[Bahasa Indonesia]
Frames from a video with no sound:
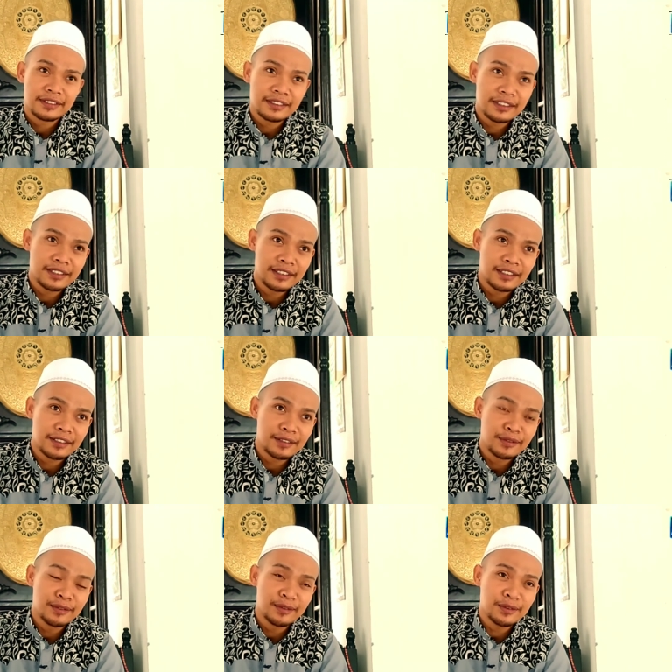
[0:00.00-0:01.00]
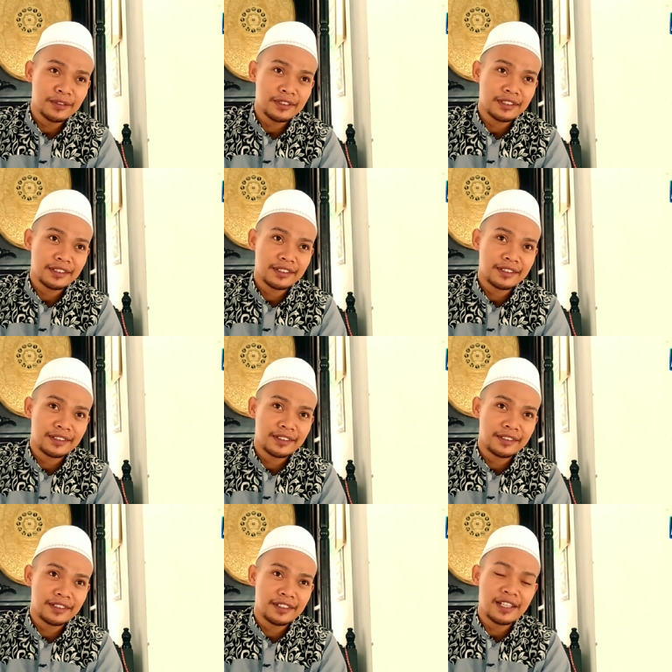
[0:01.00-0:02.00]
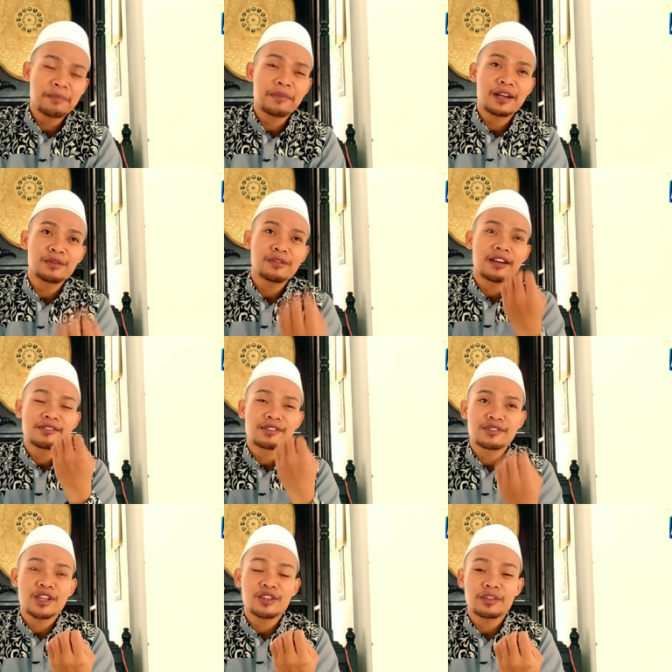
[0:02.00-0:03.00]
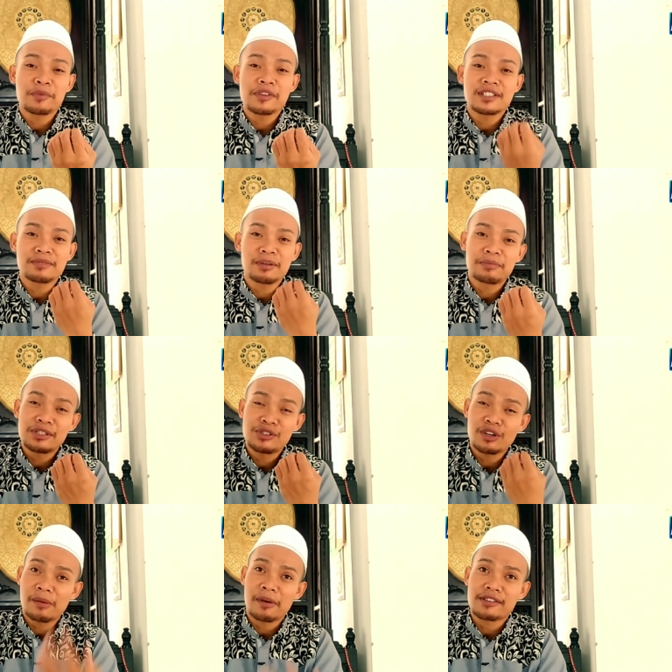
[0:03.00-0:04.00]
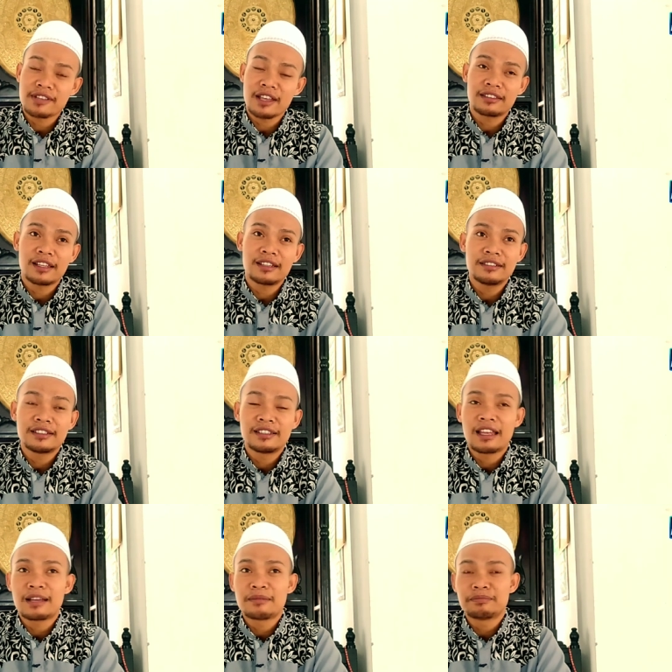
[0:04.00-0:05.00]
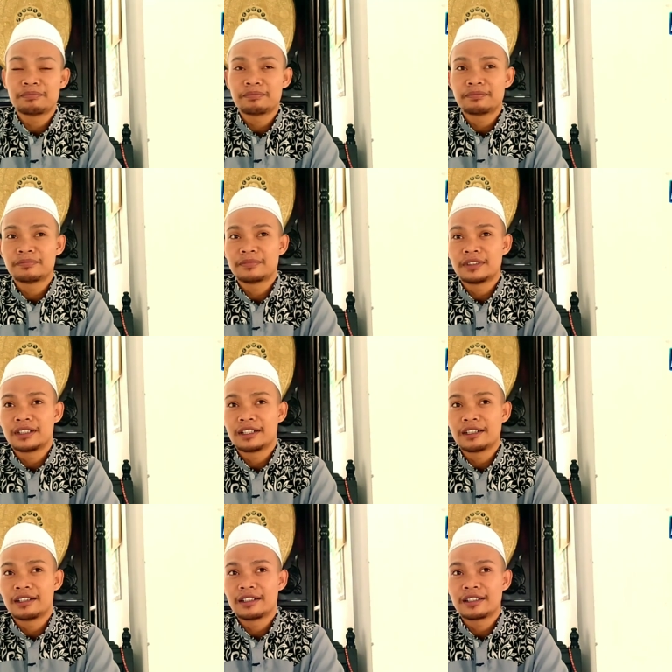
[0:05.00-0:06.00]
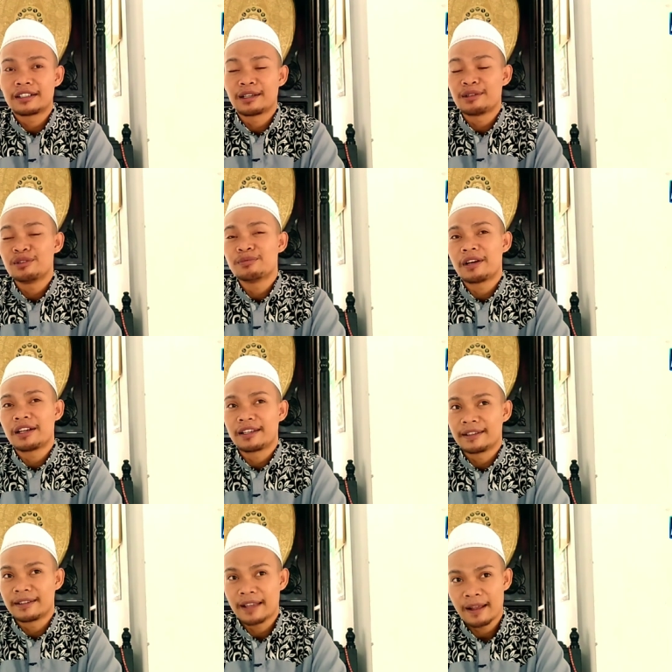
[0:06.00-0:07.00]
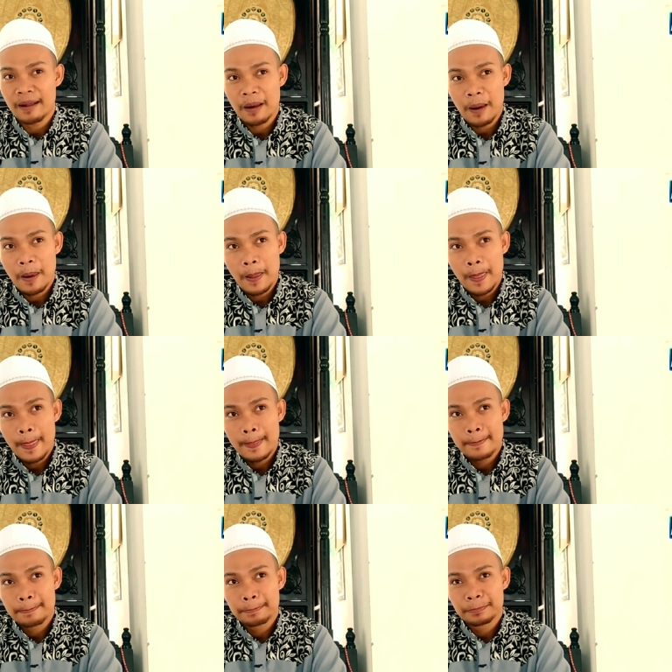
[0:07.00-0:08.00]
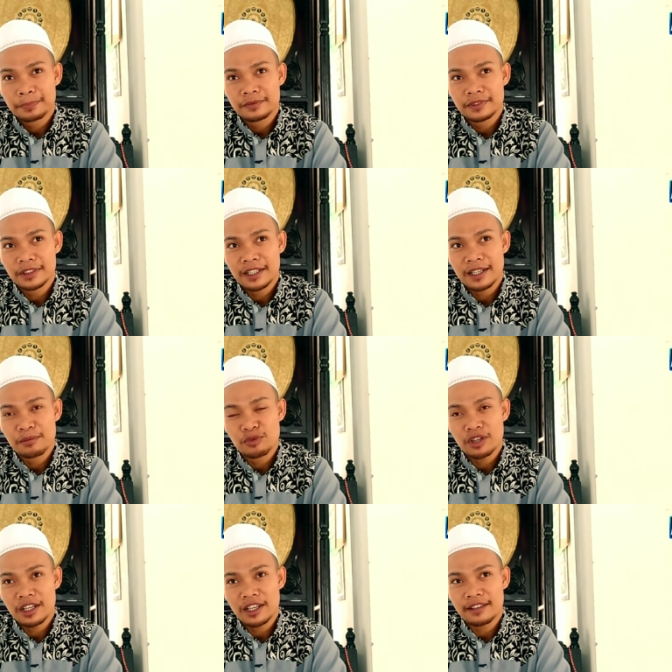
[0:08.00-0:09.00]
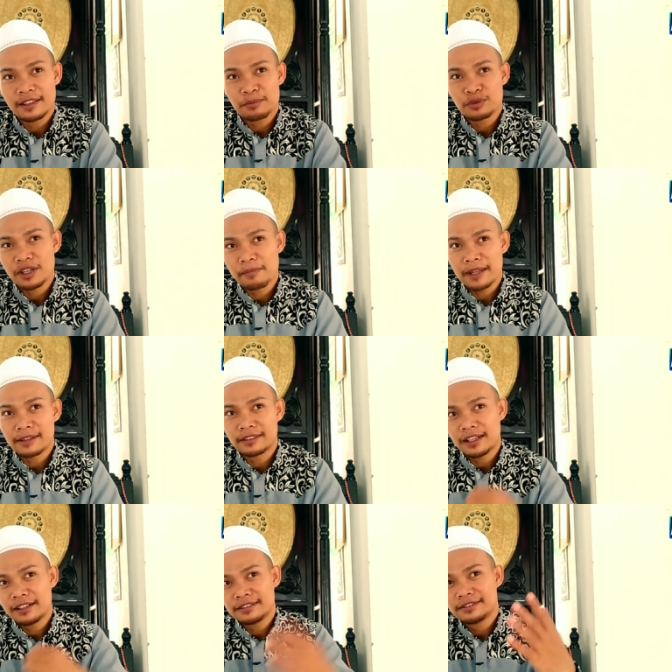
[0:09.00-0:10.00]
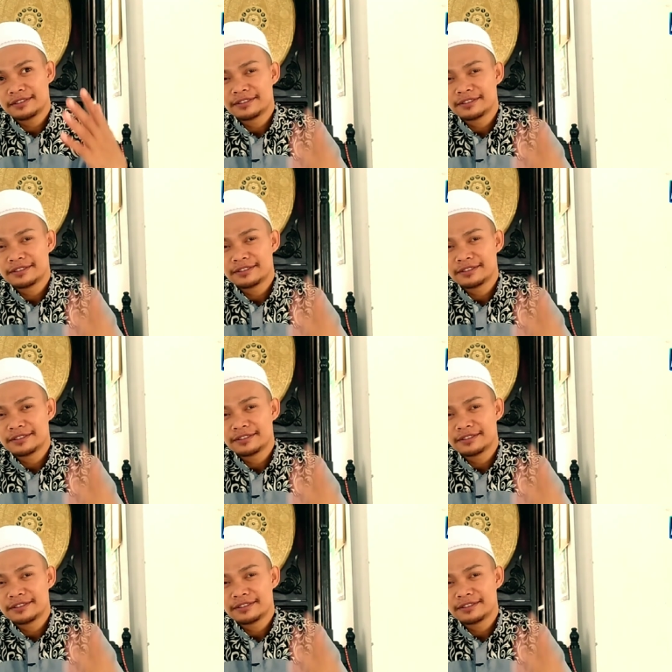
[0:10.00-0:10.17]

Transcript: uh, untuk tidak melakukan sesuatu yang bisa memicu kemaksiatan di dalam Eh, kehidupan kita. Ya, mungkin kita punya mantan.